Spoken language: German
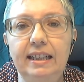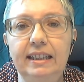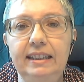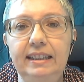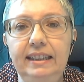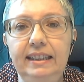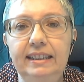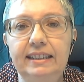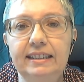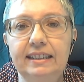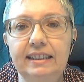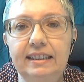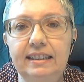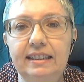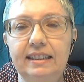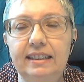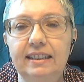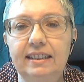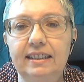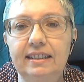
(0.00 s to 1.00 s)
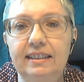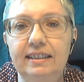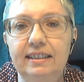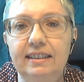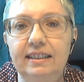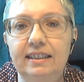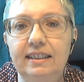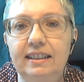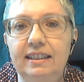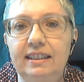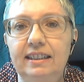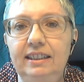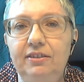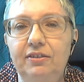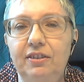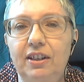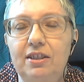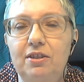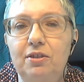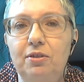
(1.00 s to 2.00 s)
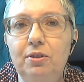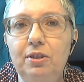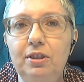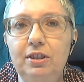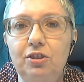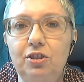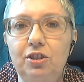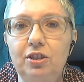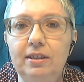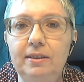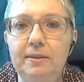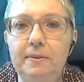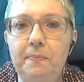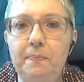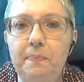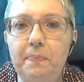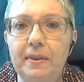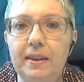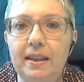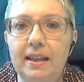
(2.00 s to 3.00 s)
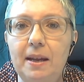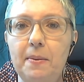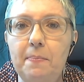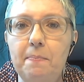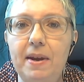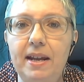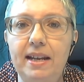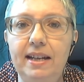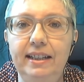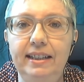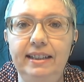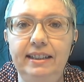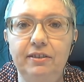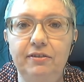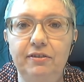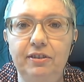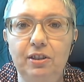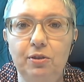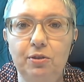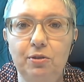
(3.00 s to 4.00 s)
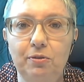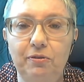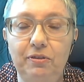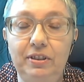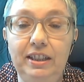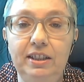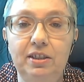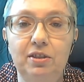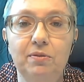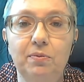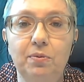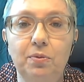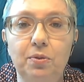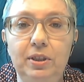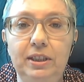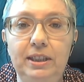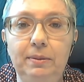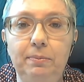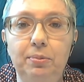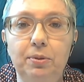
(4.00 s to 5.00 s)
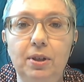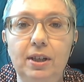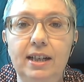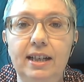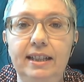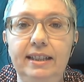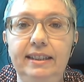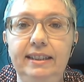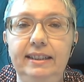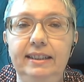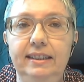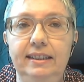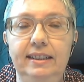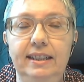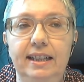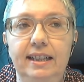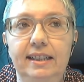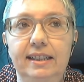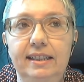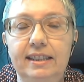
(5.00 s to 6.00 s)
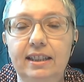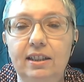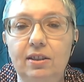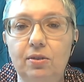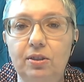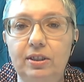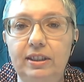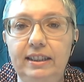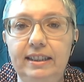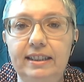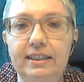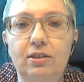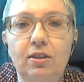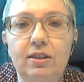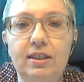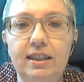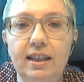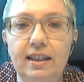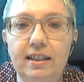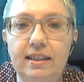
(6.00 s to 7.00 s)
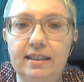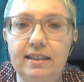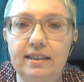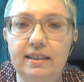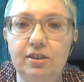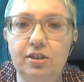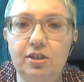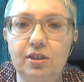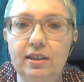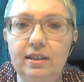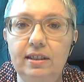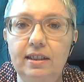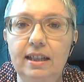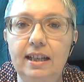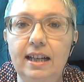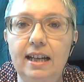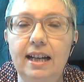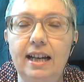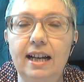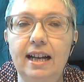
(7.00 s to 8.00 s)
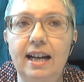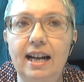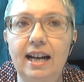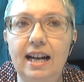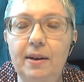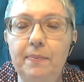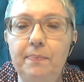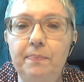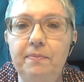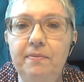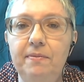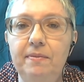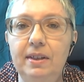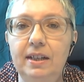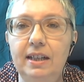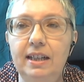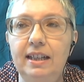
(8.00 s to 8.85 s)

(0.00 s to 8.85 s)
Diese, äh, die französische männliche Philosophie, sowohl die bürgerliche als auch die sozialistische, haben